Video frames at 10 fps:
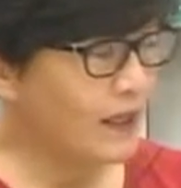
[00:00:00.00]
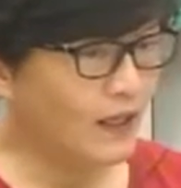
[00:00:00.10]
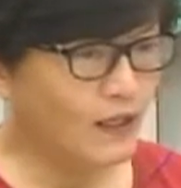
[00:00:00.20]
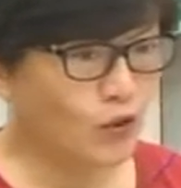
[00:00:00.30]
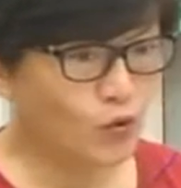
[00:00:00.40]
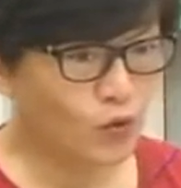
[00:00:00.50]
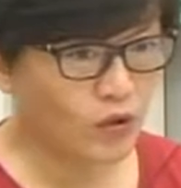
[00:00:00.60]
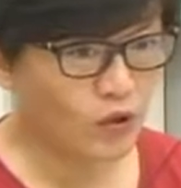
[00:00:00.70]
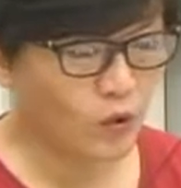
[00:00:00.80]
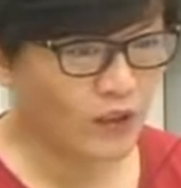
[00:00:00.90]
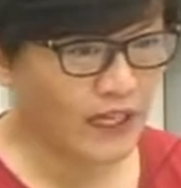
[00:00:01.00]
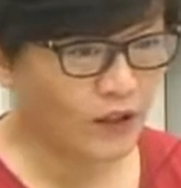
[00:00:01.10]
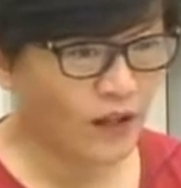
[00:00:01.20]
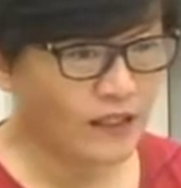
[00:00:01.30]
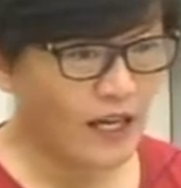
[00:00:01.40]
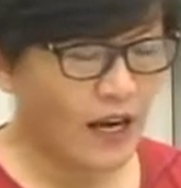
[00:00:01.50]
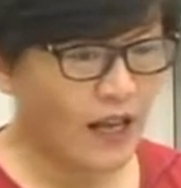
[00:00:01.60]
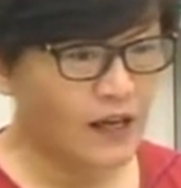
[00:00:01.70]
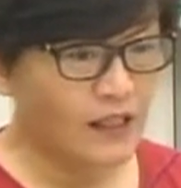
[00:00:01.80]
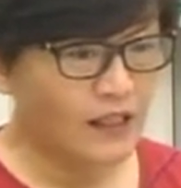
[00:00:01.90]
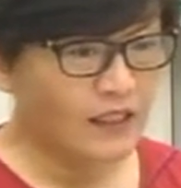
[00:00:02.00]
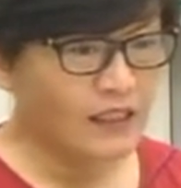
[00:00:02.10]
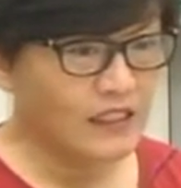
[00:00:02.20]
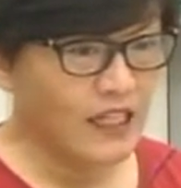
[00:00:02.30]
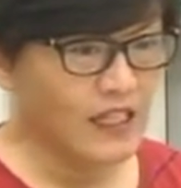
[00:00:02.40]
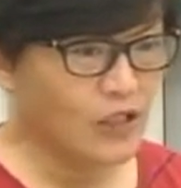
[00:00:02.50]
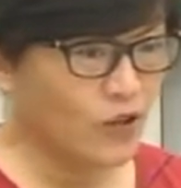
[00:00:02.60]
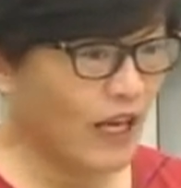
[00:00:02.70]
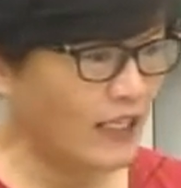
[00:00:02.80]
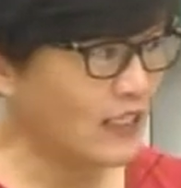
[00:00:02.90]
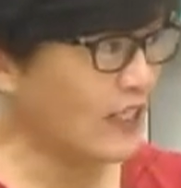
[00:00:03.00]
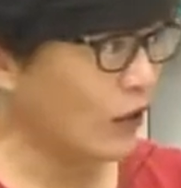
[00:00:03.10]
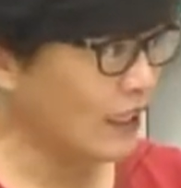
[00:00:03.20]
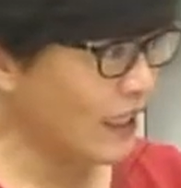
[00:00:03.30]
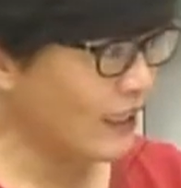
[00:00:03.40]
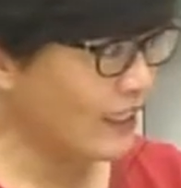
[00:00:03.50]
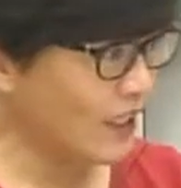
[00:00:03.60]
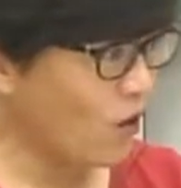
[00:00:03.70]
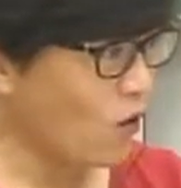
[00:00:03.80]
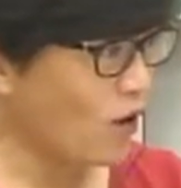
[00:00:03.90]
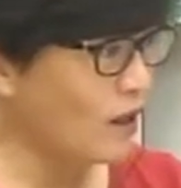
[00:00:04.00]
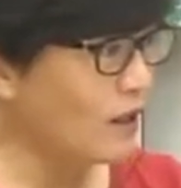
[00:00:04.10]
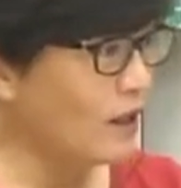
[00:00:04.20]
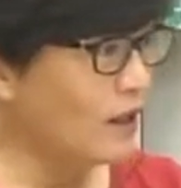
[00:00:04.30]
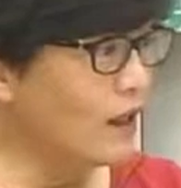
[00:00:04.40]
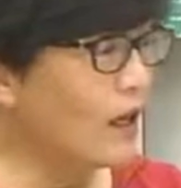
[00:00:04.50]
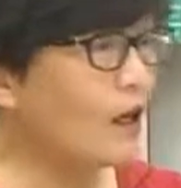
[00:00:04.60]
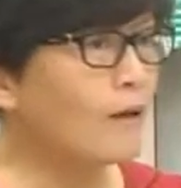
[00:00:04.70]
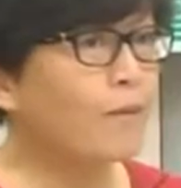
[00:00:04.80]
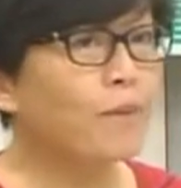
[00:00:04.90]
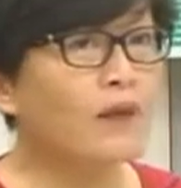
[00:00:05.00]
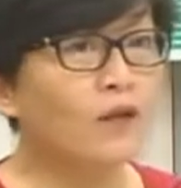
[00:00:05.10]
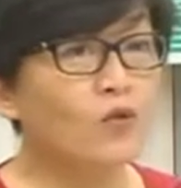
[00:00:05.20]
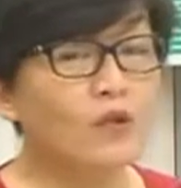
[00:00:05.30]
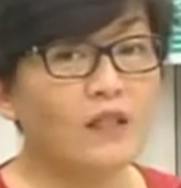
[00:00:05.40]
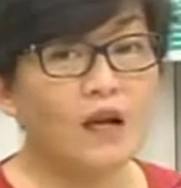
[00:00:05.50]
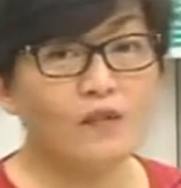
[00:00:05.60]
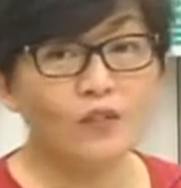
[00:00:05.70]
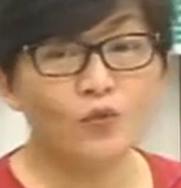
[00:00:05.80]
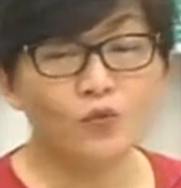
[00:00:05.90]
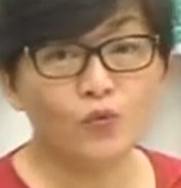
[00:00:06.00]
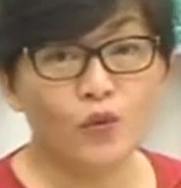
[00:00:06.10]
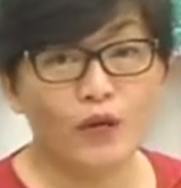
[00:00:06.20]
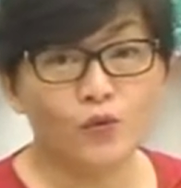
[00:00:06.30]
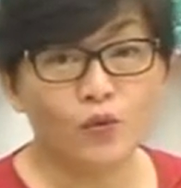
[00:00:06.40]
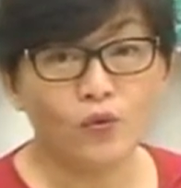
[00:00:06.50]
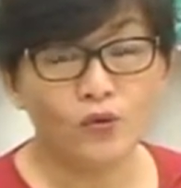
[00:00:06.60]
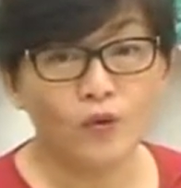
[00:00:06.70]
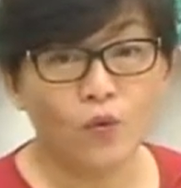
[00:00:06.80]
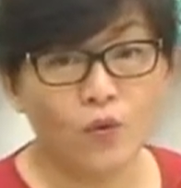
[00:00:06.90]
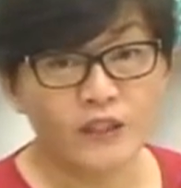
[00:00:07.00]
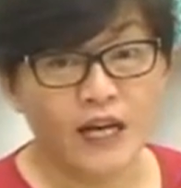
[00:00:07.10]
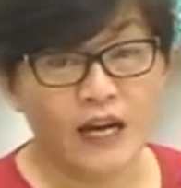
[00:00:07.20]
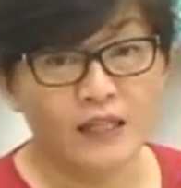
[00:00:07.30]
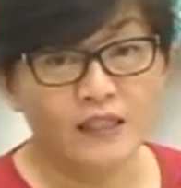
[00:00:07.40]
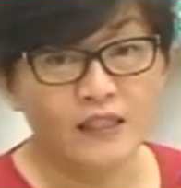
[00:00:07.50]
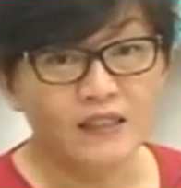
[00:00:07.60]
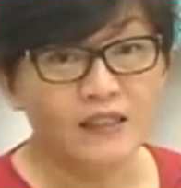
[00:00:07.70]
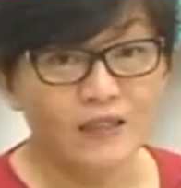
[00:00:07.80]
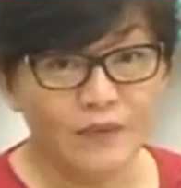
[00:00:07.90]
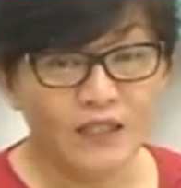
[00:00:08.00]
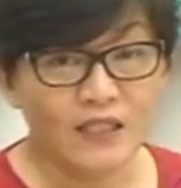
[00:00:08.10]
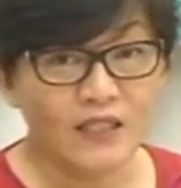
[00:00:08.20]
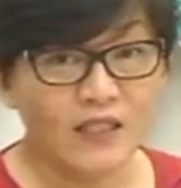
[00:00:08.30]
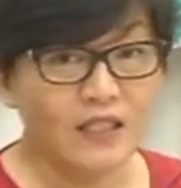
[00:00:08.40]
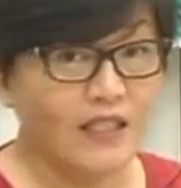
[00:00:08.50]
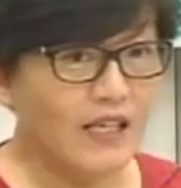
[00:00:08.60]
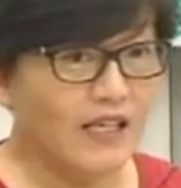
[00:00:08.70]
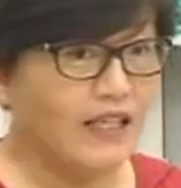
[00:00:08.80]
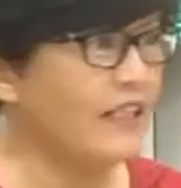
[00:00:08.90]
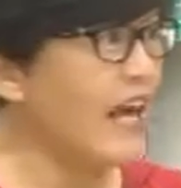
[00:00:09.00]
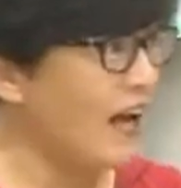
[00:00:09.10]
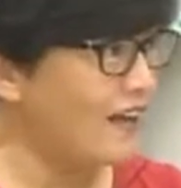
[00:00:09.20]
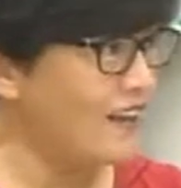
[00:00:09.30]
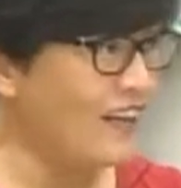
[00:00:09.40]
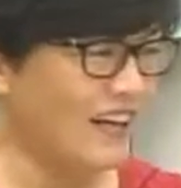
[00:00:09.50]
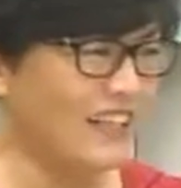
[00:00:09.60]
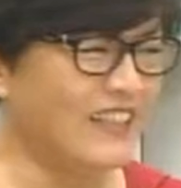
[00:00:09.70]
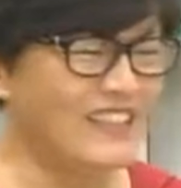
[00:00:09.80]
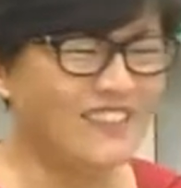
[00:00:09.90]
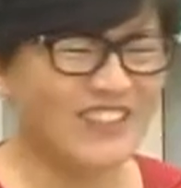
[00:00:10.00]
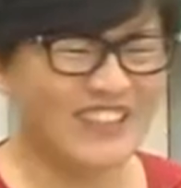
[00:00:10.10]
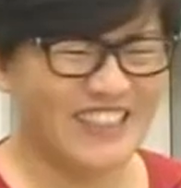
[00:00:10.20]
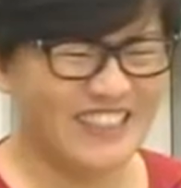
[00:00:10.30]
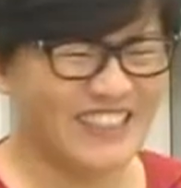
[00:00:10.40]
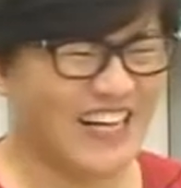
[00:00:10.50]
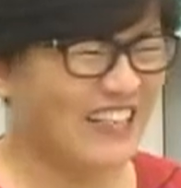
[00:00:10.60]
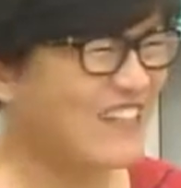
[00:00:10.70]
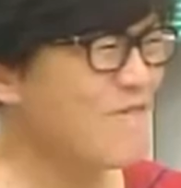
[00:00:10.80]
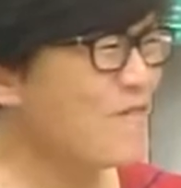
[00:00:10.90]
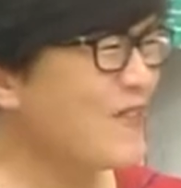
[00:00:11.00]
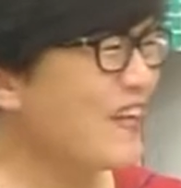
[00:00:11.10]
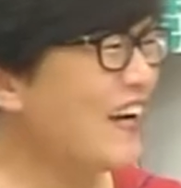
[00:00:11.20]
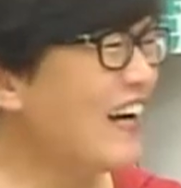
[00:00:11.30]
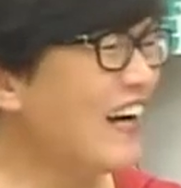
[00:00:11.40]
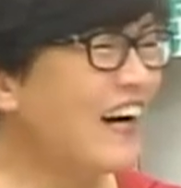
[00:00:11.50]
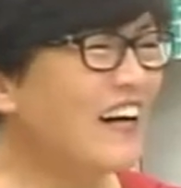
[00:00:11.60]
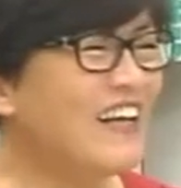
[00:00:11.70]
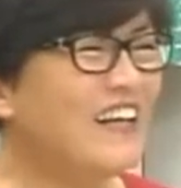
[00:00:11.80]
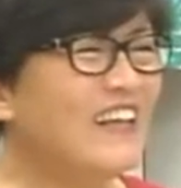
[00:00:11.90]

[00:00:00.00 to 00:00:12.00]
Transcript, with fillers: 呃，所有的国家都要减量，可是现在就开始找一些借口了，好，说到底对所有的国家是不是一样？哈，是不是一样？嗯，好。